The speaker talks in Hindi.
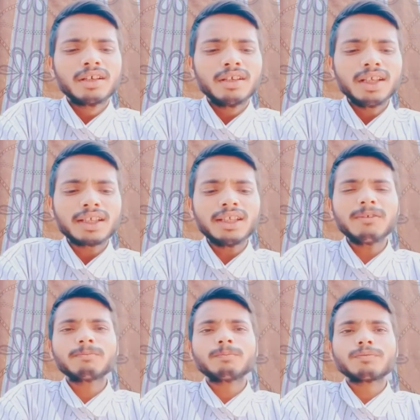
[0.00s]
लेकिन
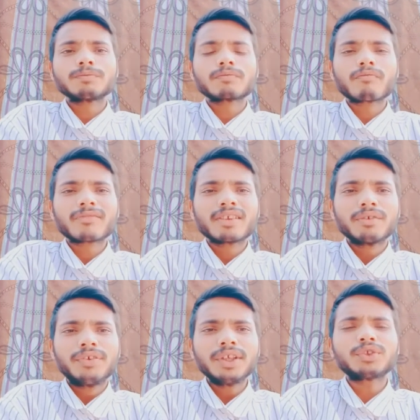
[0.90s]

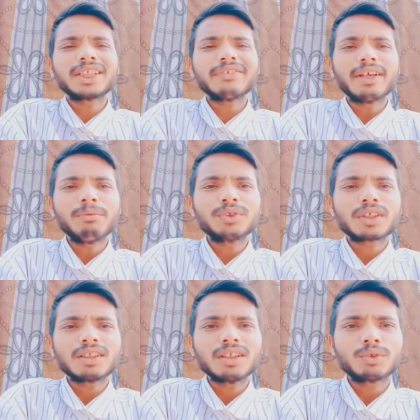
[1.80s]
फिर उसकी फैमिली उसके
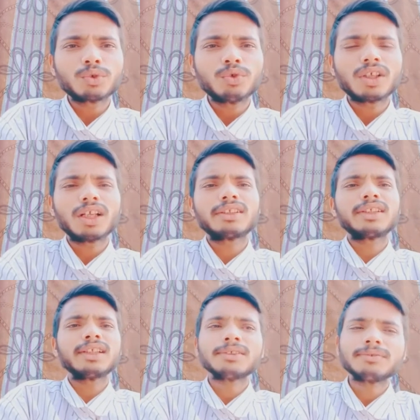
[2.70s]
अंदर जुनून
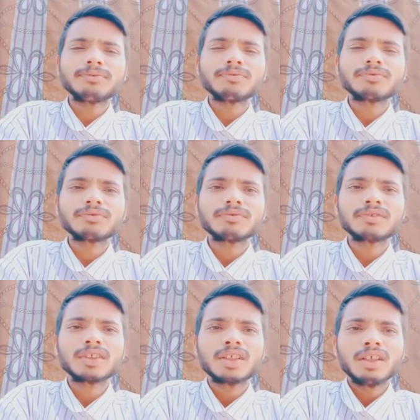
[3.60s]
डालती है
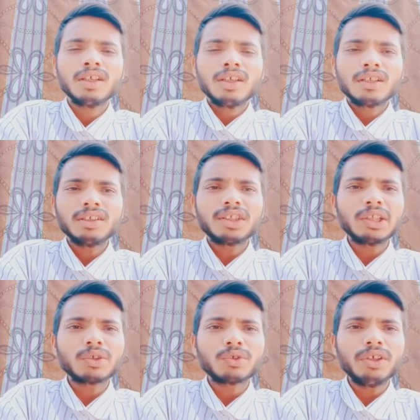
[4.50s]
कि
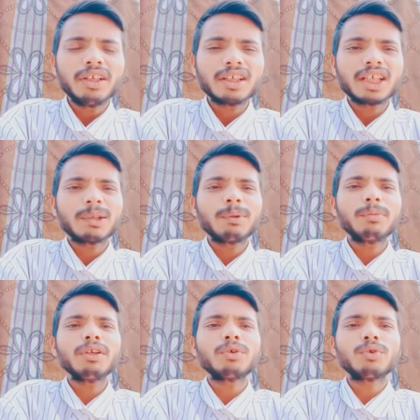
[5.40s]
तेरे को इंडियन आर्मी
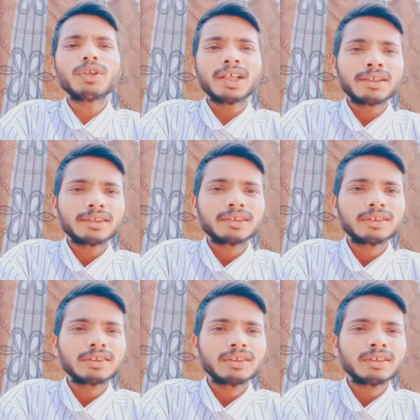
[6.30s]
में होना है
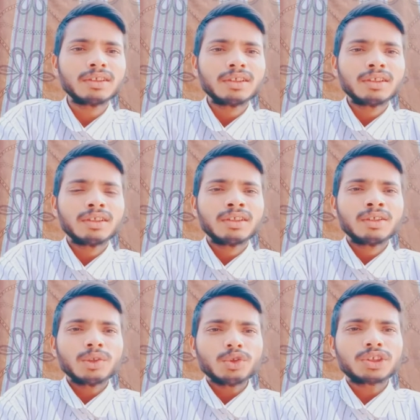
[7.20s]

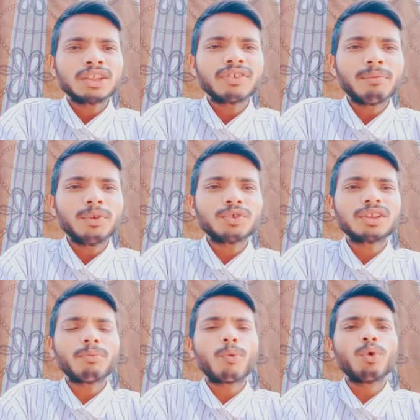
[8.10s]
उसकी फैमिली
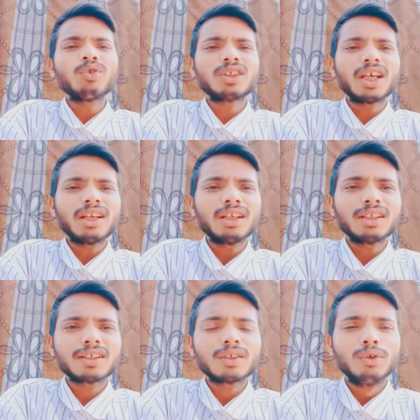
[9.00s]
उसे बहुत सारे
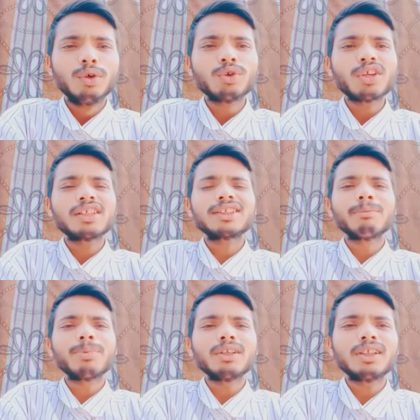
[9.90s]
लोगों की
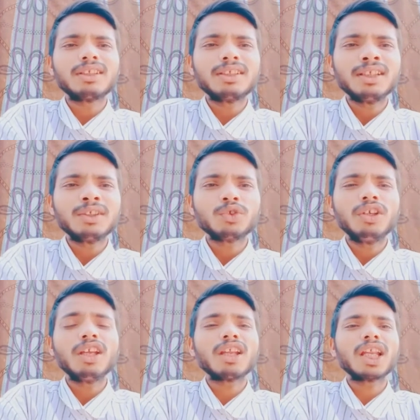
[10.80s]
एग्जाम्पल देती है जो
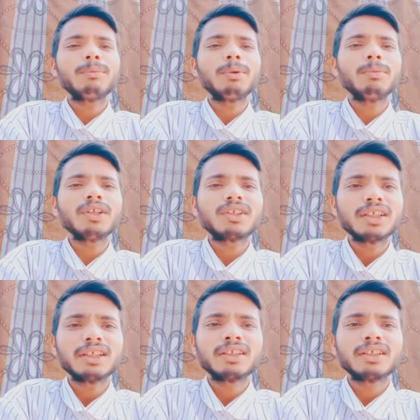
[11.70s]
इंडियन आर्मी में थे